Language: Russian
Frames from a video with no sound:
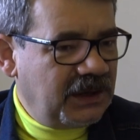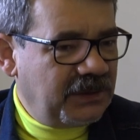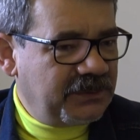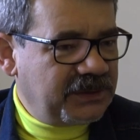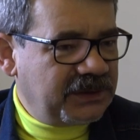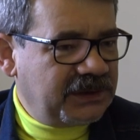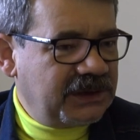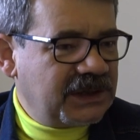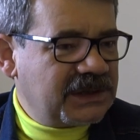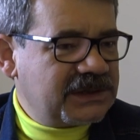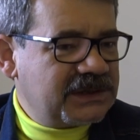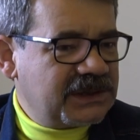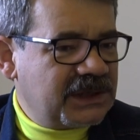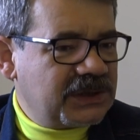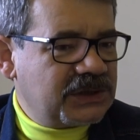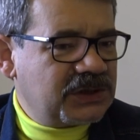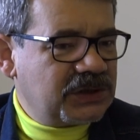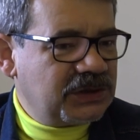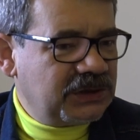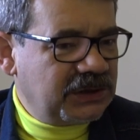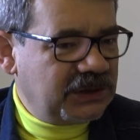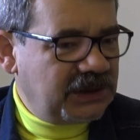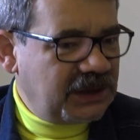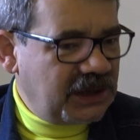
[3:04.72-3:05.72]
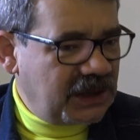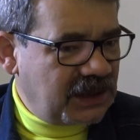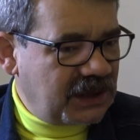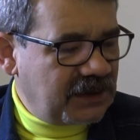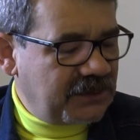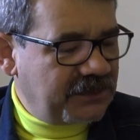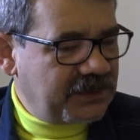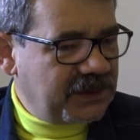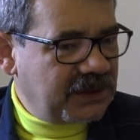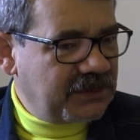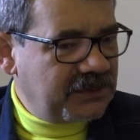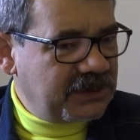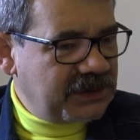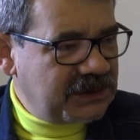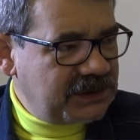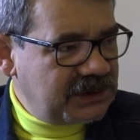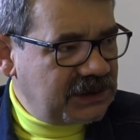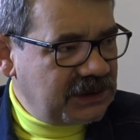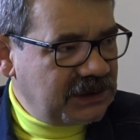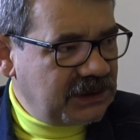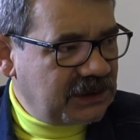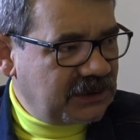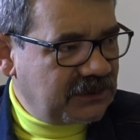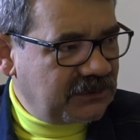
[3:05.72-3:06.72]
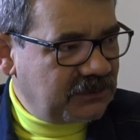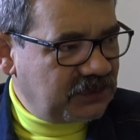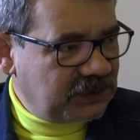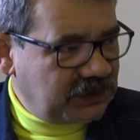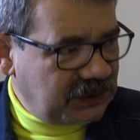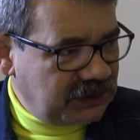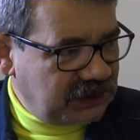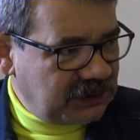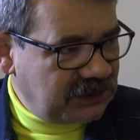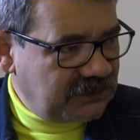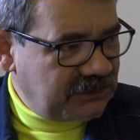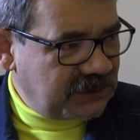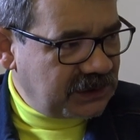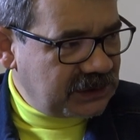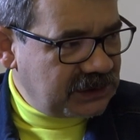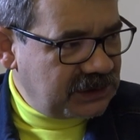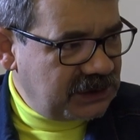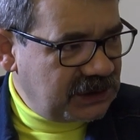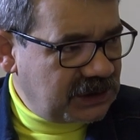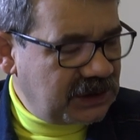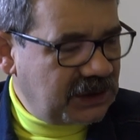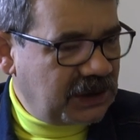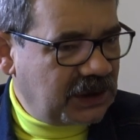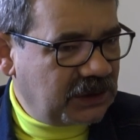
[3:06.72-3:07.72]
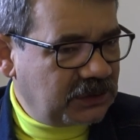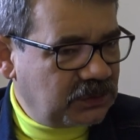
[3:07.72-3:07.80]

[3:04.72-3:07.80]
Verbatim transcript: предназначена для приобретения вот этой квартиры, да.